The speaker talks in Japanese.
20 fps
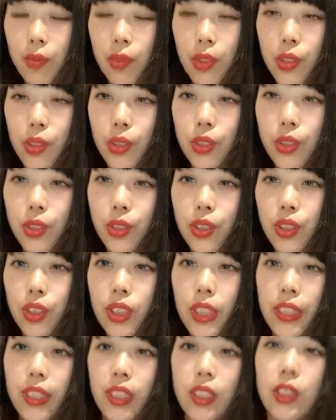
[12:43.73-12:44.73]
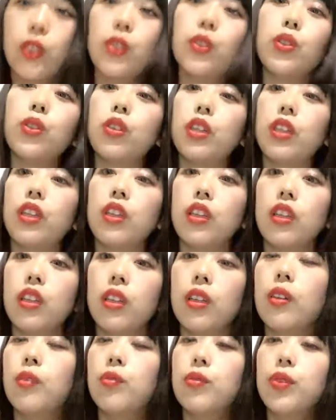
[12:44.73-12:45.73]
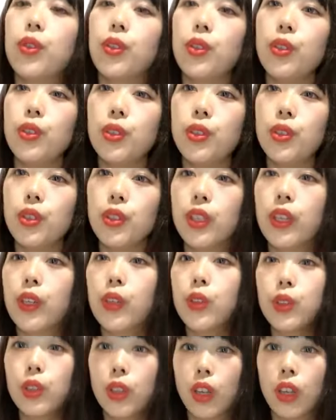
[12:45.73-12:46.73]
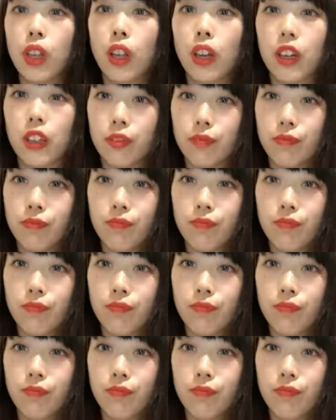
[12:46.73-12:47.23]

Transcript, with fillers: プロデュースで来そうよねプロデュースで来るかな